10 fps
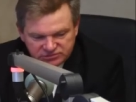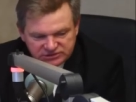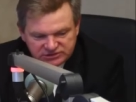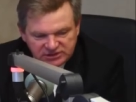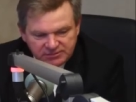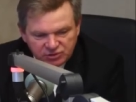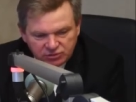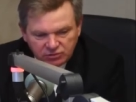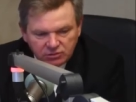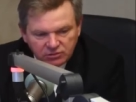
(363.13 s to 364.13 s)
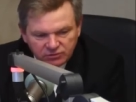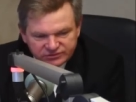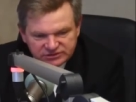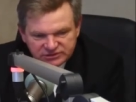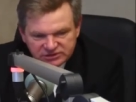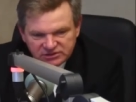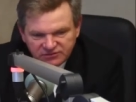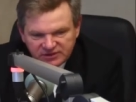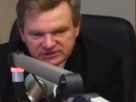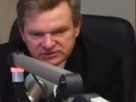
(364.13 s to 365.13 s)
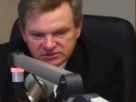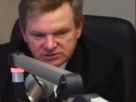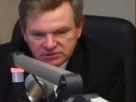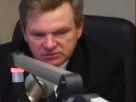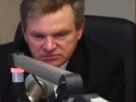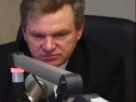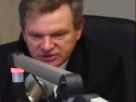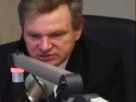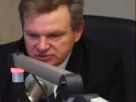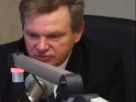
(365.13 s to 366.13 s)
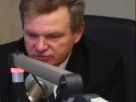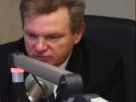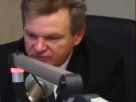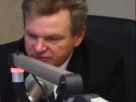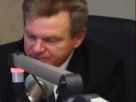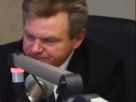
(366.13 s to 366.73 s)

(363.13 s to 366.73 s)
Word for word: systemie, to wzniesienie właśnie międzynarodowych.